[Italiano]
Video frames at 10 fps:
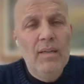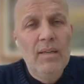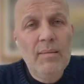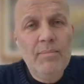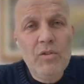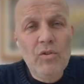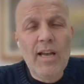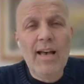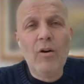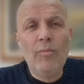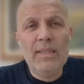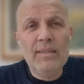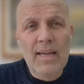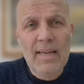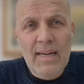eh, bisogna
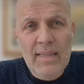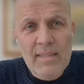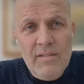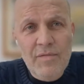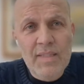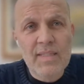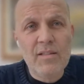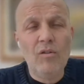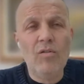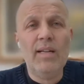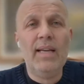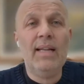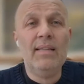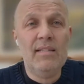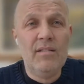aumentare la disinfezione,
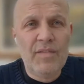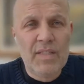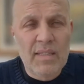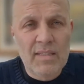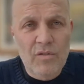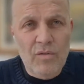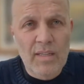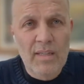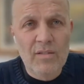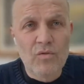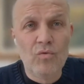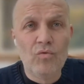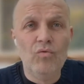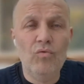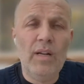la disinfestazione delle
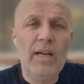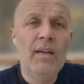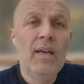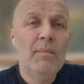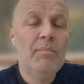strutture,